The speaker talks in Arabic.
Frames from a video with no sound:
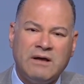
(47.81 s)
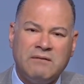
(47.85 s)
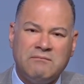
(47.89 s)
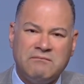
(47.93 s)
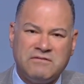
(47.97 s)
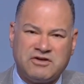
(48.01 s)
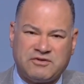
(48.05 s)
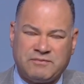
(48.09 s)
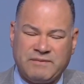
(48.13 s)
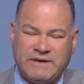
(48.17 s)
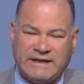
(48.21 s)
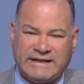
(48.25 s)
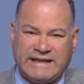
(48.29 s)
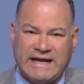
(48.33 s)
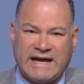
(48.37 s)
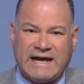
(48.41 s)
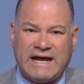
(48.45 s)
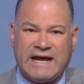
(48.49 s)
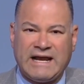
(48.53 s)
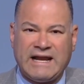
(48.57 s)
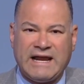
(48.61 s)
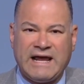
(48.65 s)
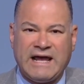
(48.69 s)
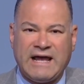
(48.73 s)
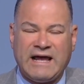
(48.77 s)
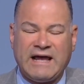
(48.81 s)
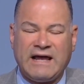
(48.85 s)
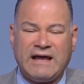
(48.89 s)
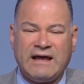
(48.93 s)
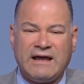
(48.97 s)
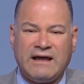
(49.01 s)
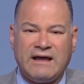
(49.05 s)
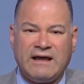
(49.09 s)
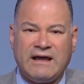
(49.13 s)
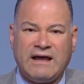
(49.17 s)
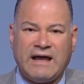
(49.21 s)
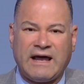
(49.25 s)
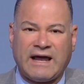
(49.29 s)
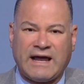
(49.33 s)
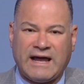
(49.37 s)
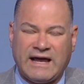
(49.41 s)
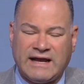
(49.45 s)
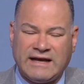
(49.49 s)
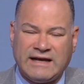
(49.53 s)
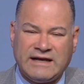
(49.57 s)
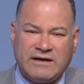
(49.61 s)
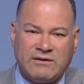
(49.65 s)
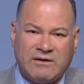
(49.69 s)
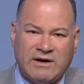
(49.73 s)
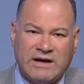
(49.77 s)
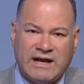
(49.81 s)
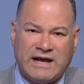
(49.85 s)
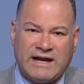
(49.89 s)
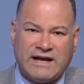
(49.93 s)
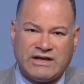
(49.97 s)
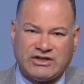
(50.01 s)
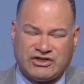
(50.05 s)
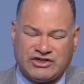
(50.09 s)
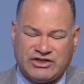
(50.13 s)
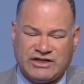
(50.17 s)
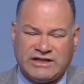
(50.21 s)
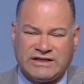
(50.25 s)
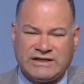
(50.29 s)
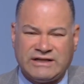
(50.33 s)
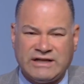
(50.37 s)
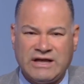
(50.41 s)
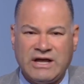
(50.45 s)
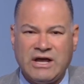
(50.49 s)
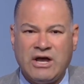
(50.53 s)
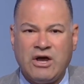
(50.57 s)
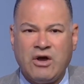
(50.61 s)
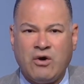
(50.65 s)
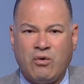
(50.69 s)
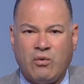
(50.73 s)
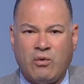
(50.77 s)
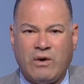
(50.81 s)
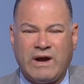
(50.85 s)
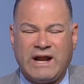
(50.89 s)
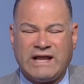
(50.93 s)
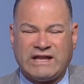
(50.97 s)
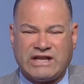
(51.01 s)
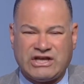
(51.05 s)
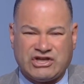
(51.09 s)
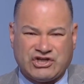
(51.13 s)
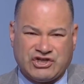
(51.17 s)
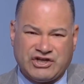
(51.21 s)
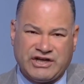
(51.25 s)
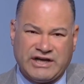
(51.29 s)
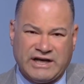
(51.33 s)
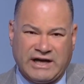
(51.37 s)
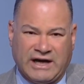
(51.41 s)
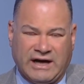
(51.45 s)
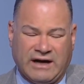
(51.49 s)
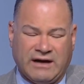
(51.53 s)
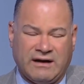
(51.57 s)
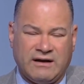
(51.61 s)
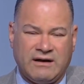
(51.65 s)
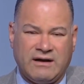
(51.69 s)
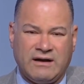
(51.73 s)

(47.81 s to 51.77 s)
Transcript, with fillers: مش محتاجه لا آه، اغاني ولا اناشيد ولا تشجيع.